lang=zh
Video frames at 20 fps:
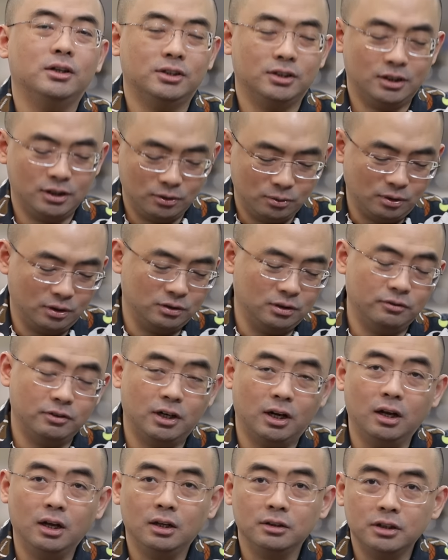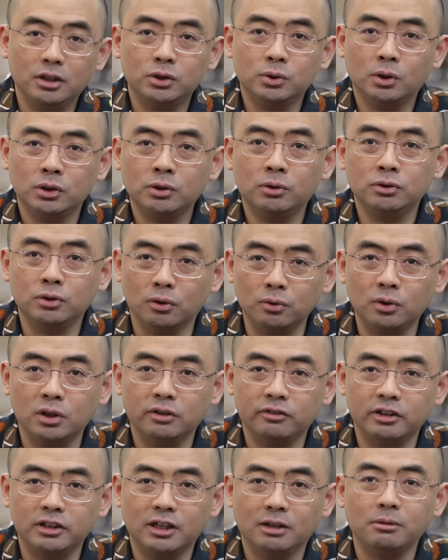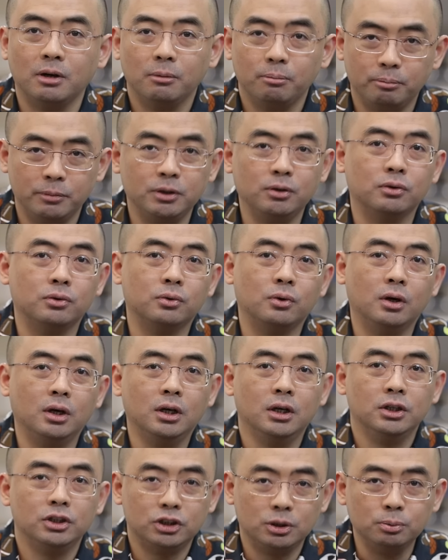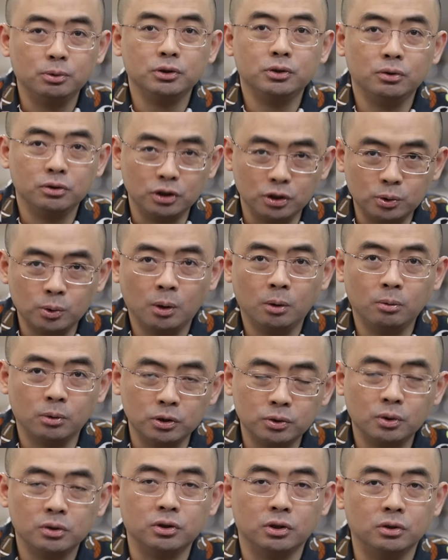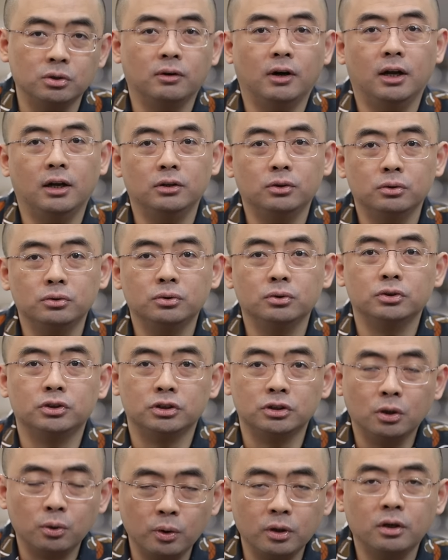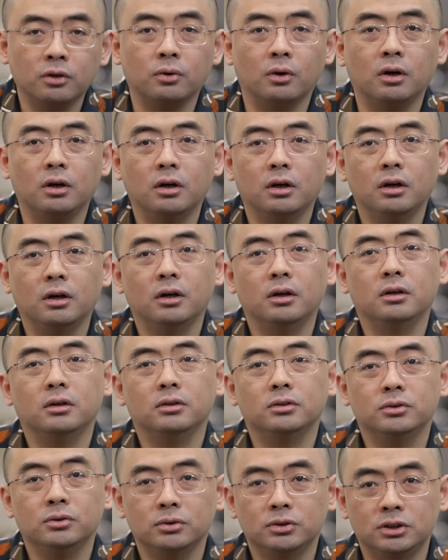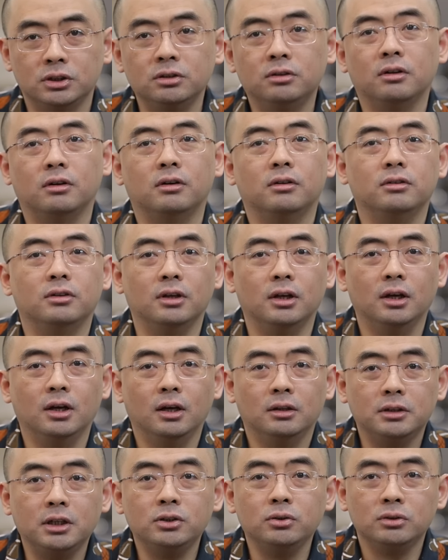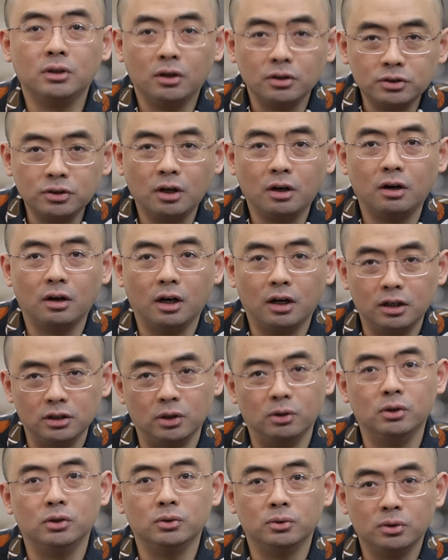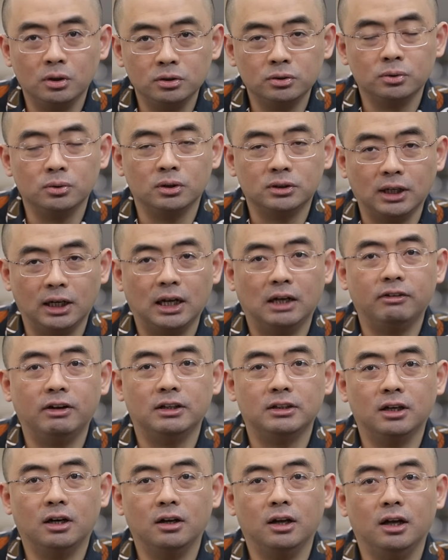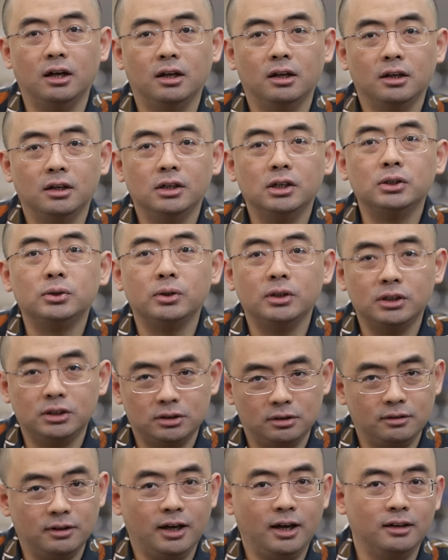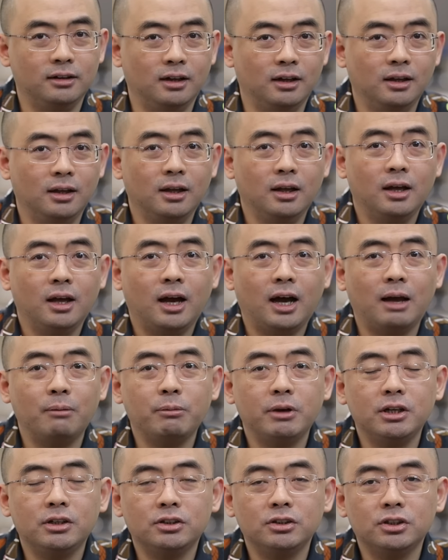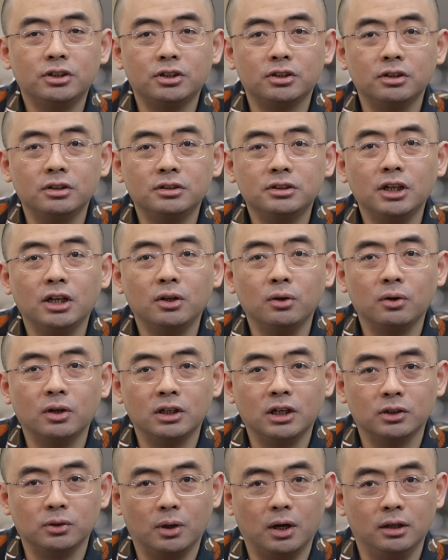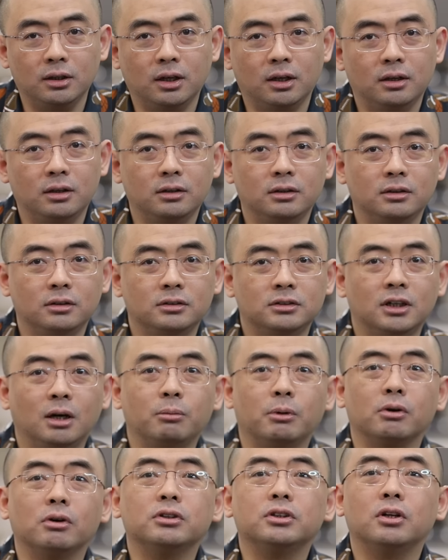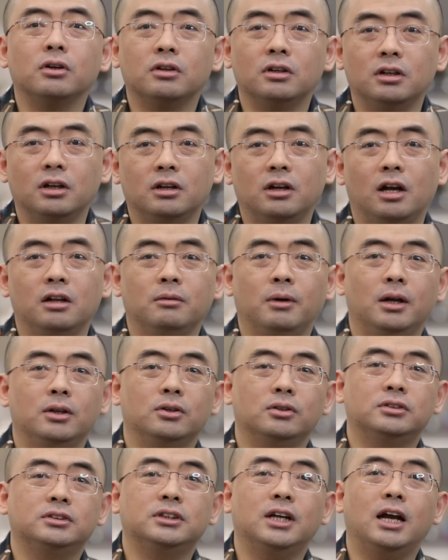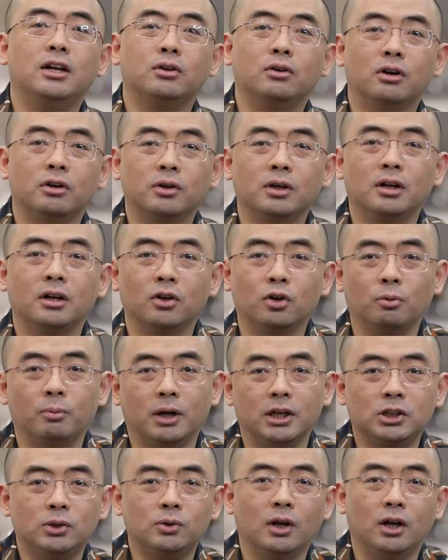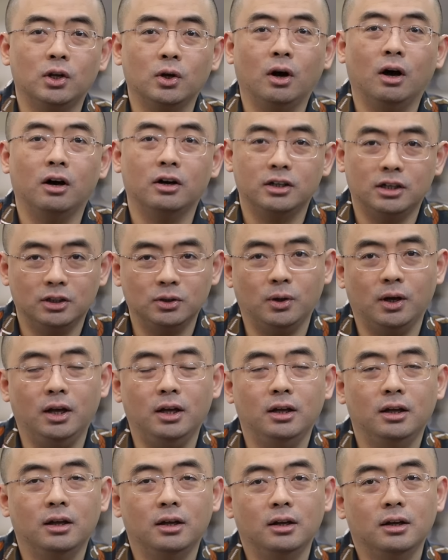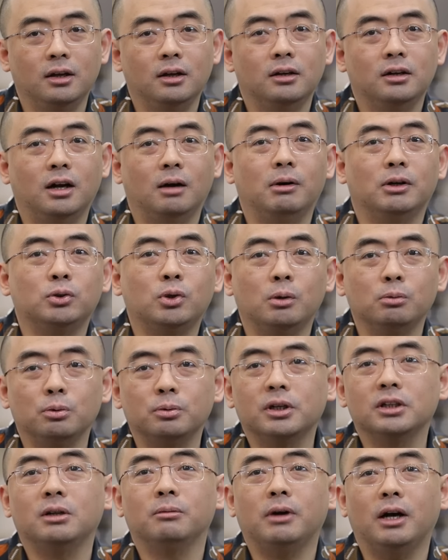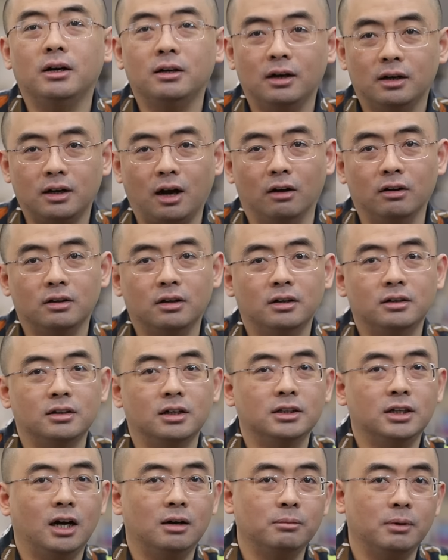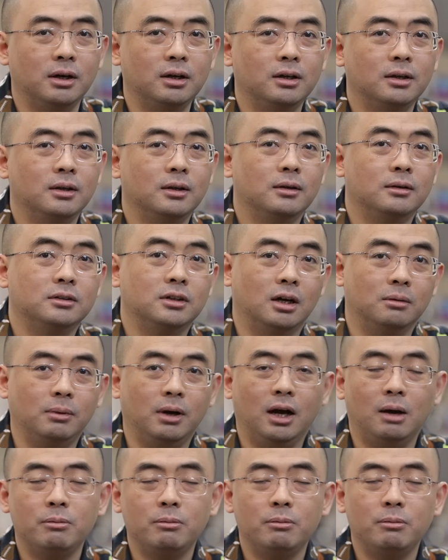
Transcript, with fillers: 是可以做很多文章，但中国政府有做这文章吗？没有做，只不过就你说我说你就完了，就就只是回个嘴儿。就仅此而已，但就到这会儿了，很多人就说就是战狼外交了。说实在的，还没支持这六合唱团呢。知道美国这六合唱团吧？就 January 六嘛，一月六号合唱团，知道吗？川普不跟他们还搞了个合唱嘛，知道吗？